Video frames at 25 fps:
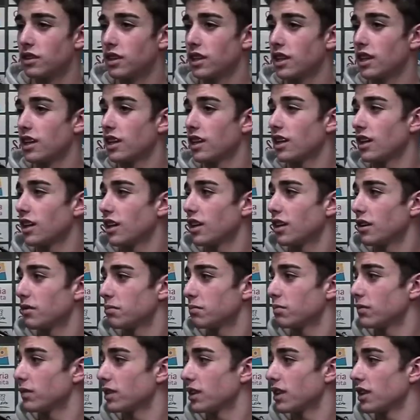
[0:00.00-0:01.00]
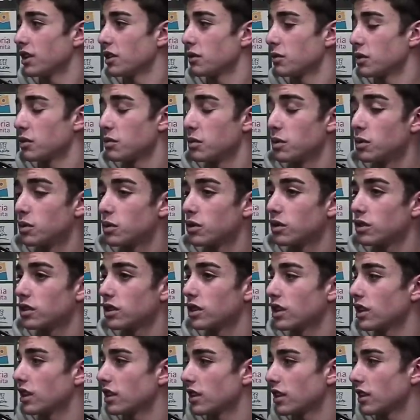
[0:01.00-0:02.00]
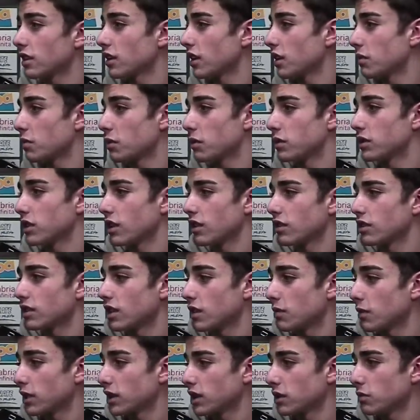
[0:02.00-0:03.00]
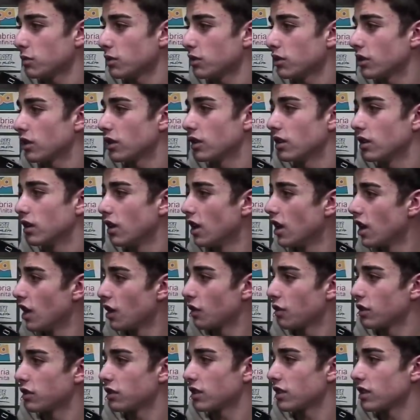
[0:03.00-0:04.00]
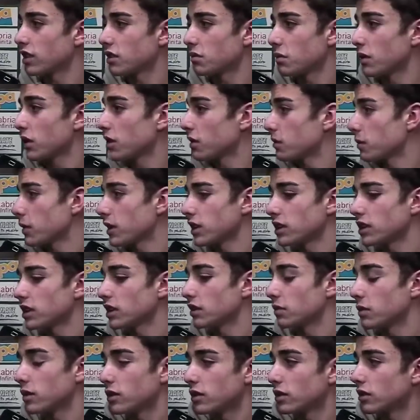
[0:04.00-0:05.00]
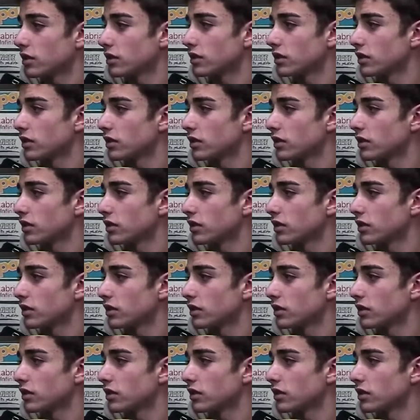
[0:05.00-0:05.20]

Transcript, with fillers: Tenía, he tenido mis minutos y he intentado aprovecharlos al máximo y cuanto antes me incorporase, mejor.